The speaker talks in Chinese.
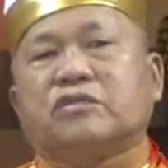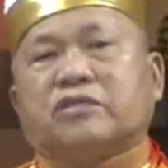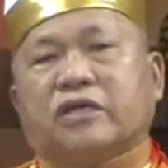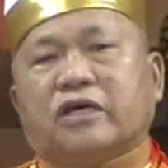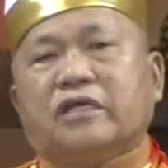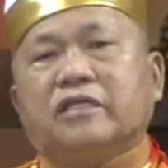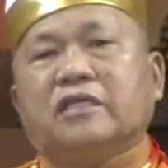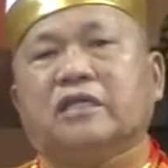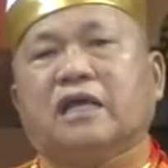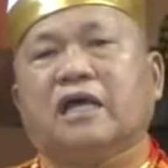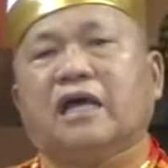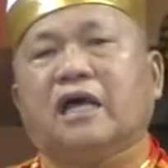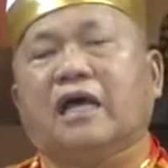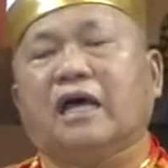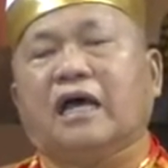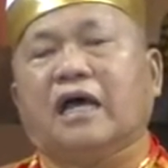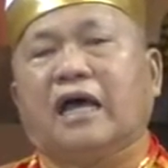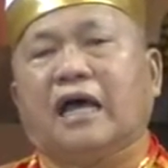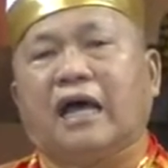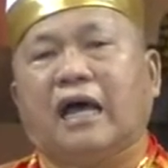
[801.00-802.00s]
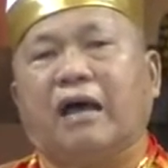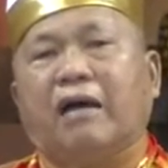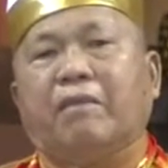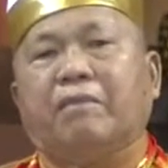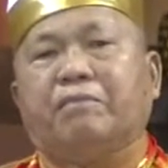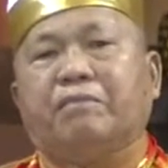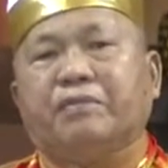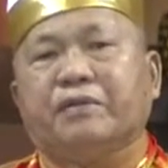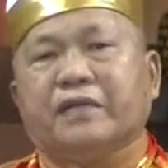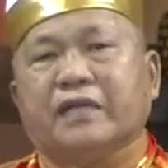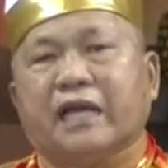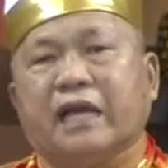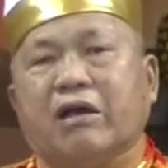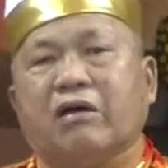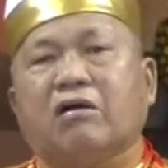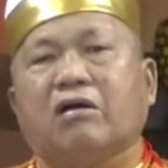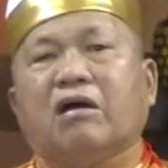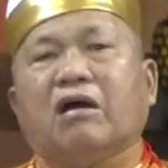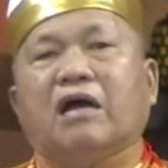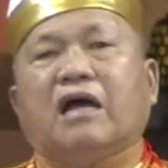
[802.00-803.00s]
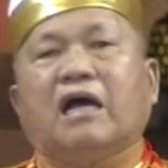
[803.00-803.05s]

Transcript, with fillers: 神啊不要